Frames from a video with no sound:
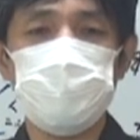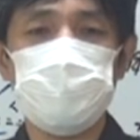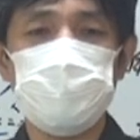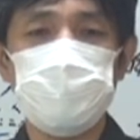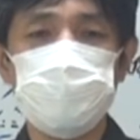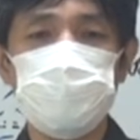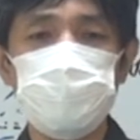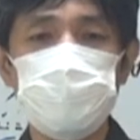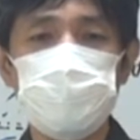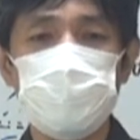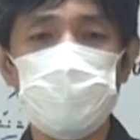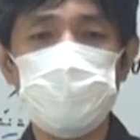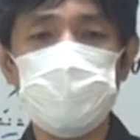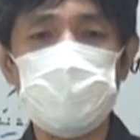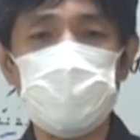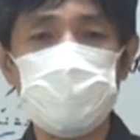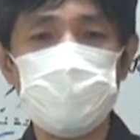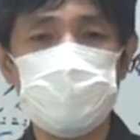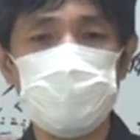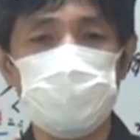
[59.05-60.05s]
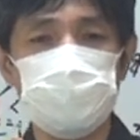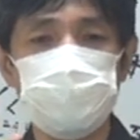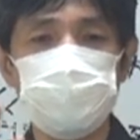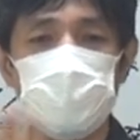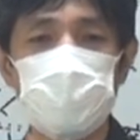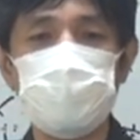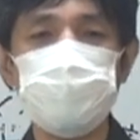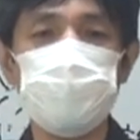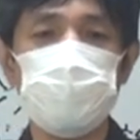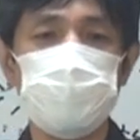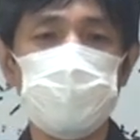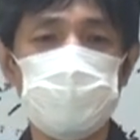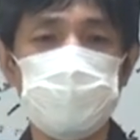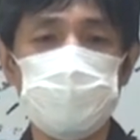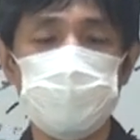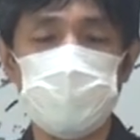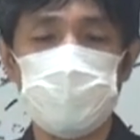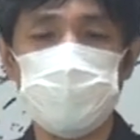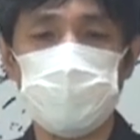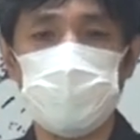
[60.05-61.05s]
自分の利益を奪うような
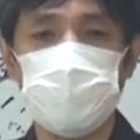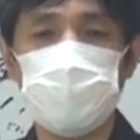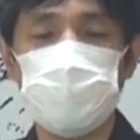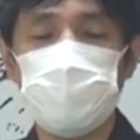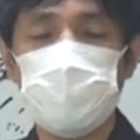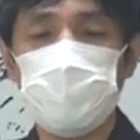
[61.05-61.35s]
人だと